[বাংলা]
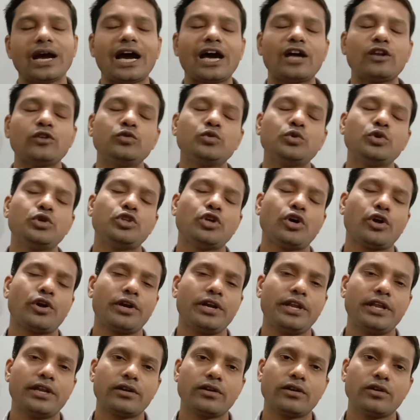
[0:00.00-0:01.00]
আরও দুই
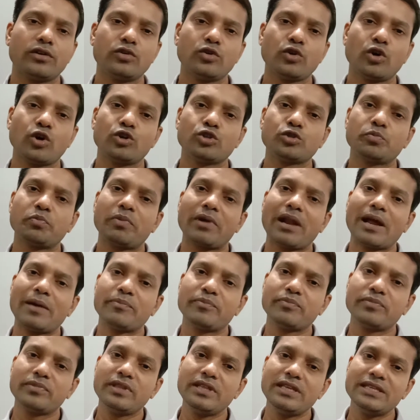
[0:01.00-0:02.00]
ধরনের নগদ
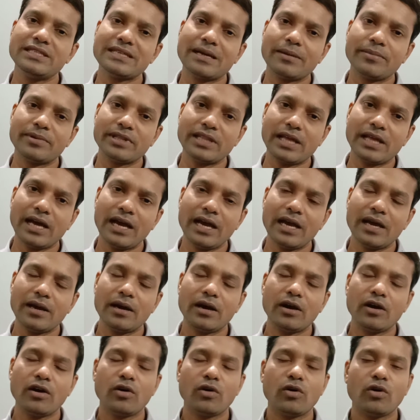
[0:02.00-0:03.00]
প্রাপ্তি জাবেদা
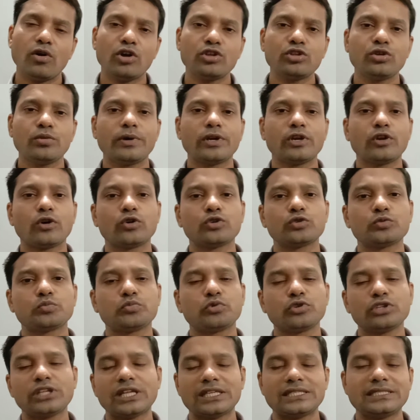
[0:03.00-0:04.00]
অথবা নগদ
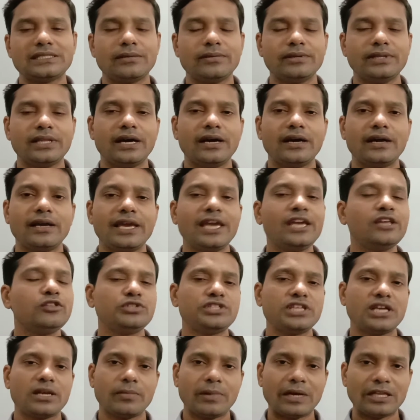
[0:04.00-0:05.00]
প্রদান জাবেদা এই
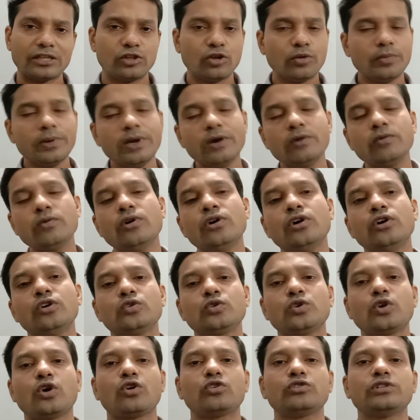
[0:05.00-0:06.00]
দুইটার মাধ্যমেও
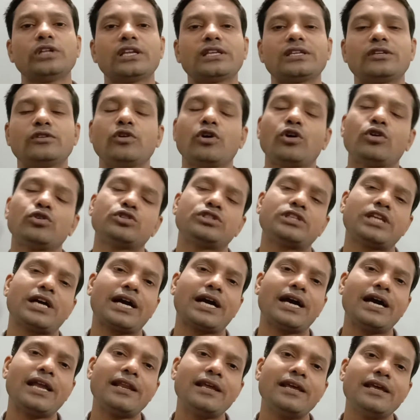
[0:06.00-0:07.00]
নগদান নগদ
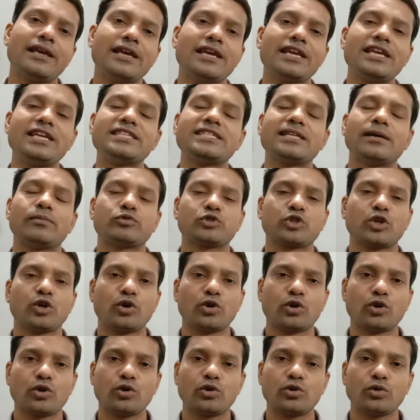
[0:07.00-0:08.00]
টাকার হিসাব
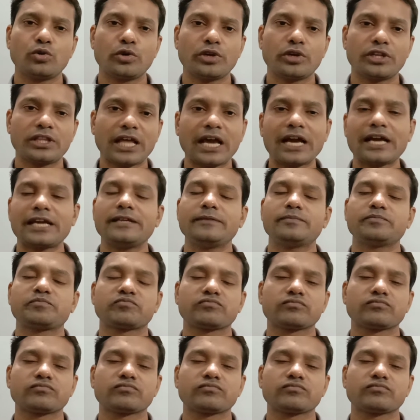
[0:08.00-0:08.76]
সংরক্ষণ করে থাকে